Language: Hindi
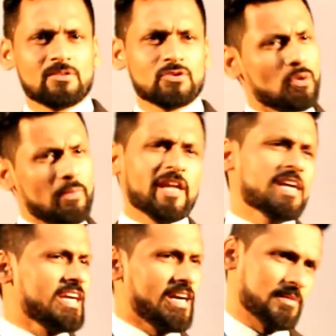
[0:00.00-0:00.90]
जो मैंने
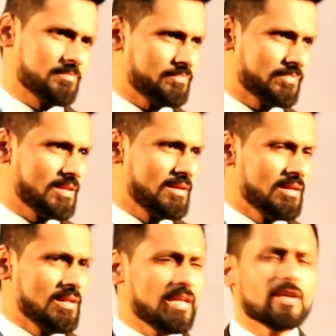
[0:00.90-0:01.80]
किया
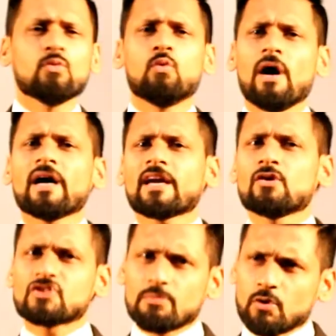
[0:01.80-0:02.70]
लेकिन हुआ क्या
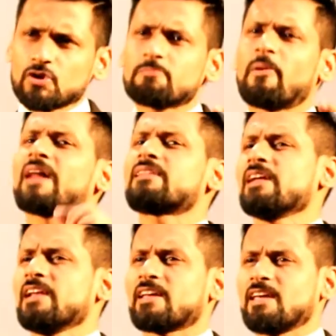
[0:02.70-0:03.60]
उस समय कुछ बातें
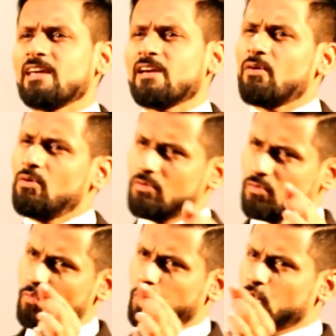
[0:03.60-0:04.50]
लगी
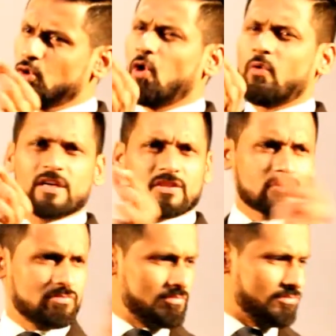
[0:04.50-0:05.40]
वो दो वर्ष
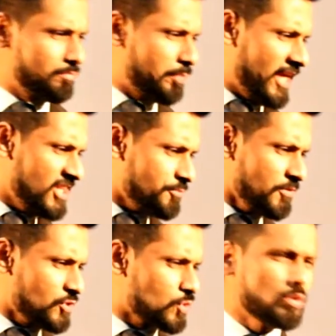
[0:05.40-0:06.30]
बेंच
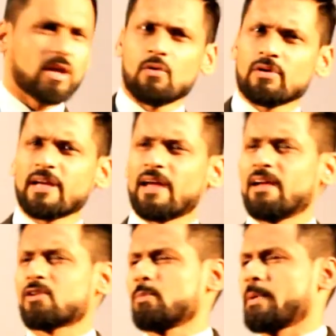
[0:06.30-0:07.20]
पे सोना और ढाई
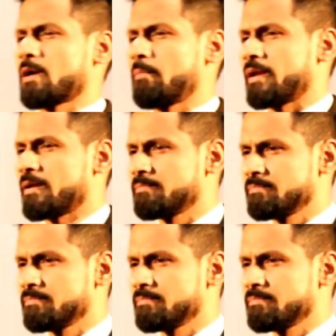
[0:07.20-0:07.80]
लाख रुपए कमाना